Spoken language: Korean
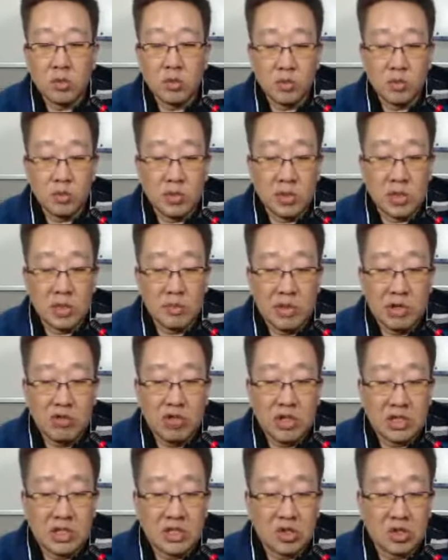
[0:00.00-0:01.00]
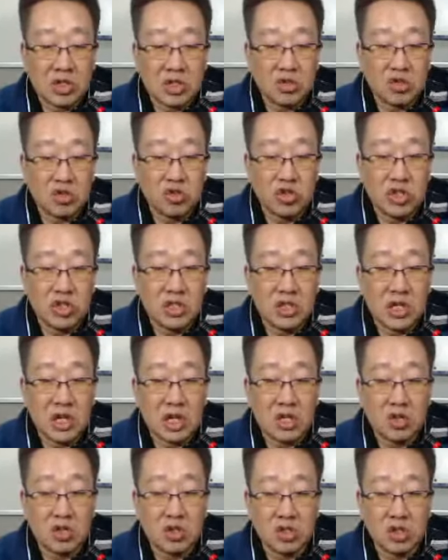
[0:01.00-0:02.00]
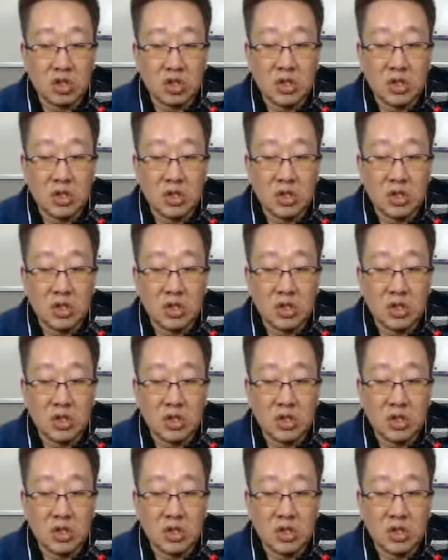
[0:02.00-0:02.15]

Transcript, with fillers: 이제 미국의 정식으로 출시하는 거죠.